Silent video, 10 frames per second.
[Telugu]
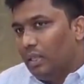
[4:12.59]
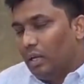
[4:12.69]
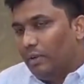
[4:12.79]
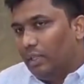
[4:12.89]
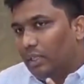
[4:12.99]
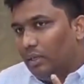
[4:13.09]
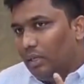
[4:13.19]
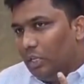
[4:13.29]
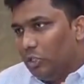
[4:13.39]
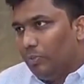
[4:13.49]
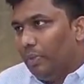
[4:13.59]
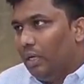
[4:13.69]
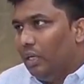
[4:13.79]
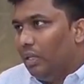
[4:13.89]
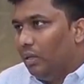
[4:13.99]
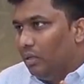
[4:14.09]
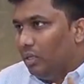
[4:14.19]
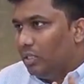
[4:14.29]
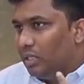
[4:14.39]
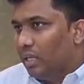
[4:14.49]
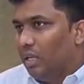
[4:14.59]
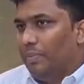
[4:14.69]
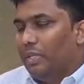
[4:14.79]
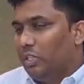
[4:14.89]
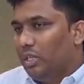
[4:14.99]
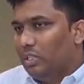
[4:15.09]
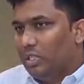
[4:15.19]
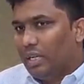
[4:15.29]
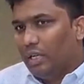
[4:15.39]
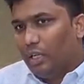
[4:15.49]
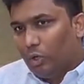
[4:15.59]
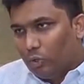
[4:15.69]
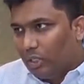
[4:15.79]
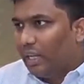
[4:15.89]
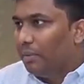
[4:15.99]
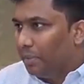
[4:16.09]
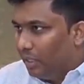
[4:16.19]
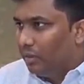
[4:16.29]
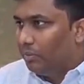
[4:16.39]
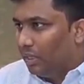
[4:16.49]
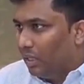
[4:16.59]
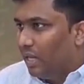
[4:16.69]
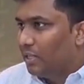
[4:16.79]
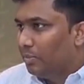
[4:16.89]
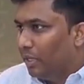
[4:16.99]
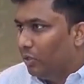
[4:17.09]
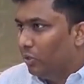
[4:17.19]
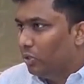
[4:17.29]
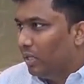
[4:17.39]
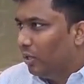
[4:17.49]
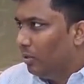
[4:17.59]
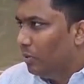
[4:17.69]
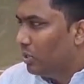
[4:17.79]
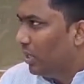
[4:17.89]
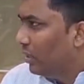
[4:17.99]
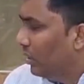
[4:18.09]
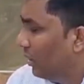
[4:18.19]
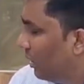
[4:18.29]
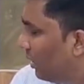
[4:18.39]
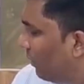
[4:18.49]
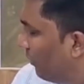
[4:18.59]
తర్వాత ఈచ్ మిల్ని నిశ్చితంగా పరిశీలించడానికి కొంత టైం పట్టింది మనకు లాస్ట్ ఫైవ్ రోజులు అంటే ఆల్మోస్ట్ ఐ థింక్